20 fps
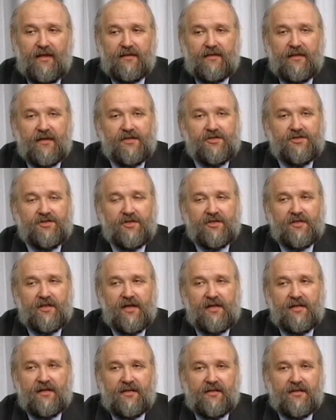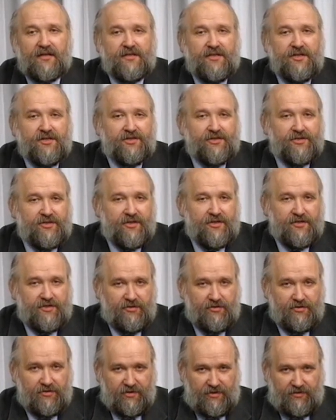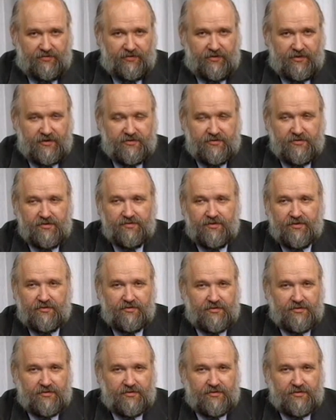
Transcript: Так считали классические историки философии,